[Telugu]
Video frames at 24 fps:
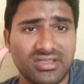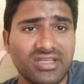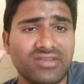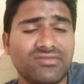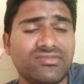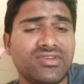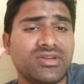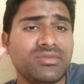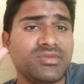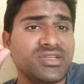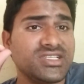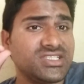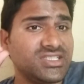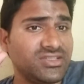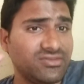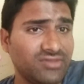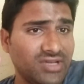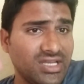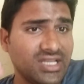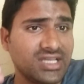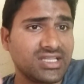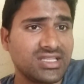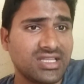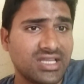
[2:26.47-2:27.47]
ఇన్ఫర్మేషన్
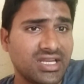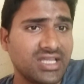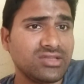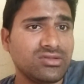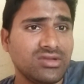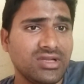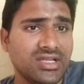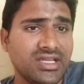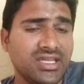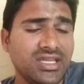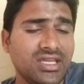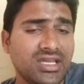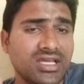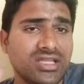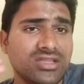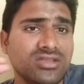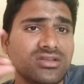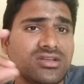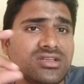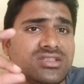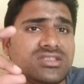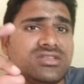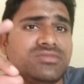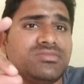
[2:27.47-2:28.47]
ఇవ్వాలి కదా రైతులకి
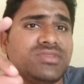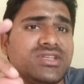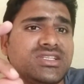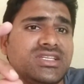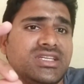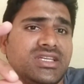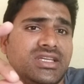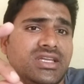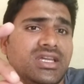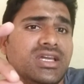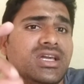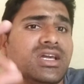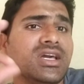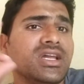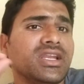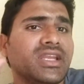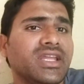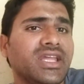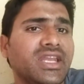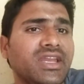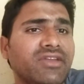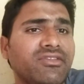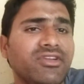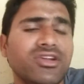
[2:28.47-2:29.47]
అందుకని చెప్పేసి
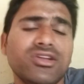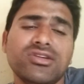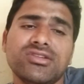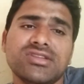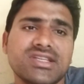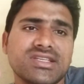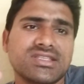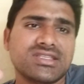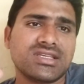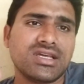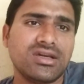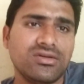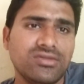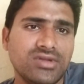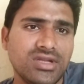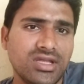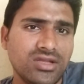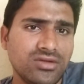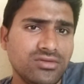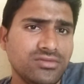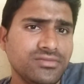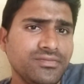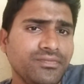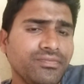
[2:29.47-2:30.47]
నేను ఈ వీడియో చేస్తూ
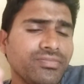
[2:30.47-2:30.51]
ఉన్నాను